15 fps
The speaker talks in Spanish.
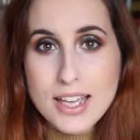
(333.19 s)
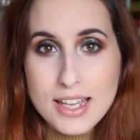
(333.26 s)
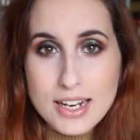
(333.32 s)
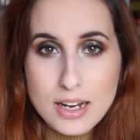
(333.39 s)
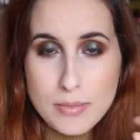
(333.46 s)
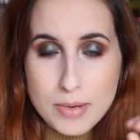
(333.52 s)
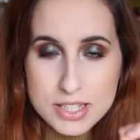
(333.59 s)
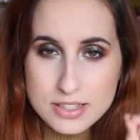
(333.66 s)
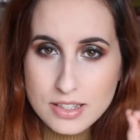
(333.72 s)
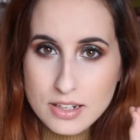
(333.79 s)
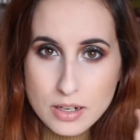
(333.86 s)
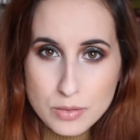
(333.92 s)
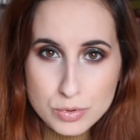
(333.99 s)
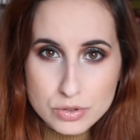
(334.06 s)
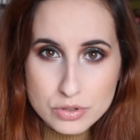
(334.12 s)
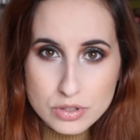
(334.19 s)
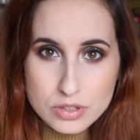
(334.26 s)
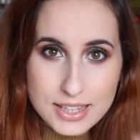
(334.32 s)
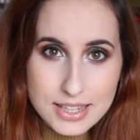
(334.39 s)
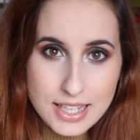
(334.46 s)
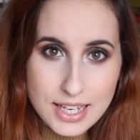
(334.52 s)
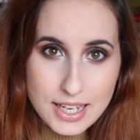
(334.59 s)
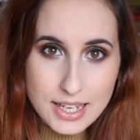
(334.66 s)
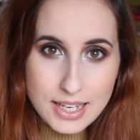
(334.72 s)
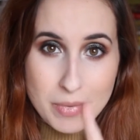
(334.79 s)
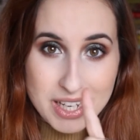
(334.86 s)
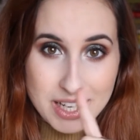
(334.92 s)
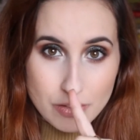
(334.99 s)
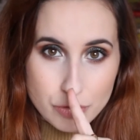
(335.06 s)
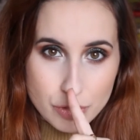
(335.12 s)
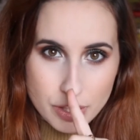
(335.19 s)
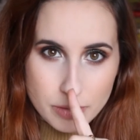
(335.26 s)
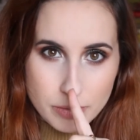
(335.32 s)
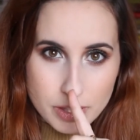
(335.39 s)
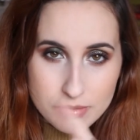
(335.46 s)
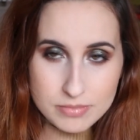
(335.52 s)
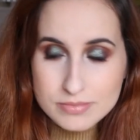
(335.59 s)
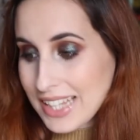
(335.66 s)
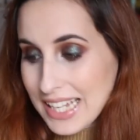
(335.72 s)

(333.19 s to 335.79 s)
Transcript: es la base Reboot de Make Forever.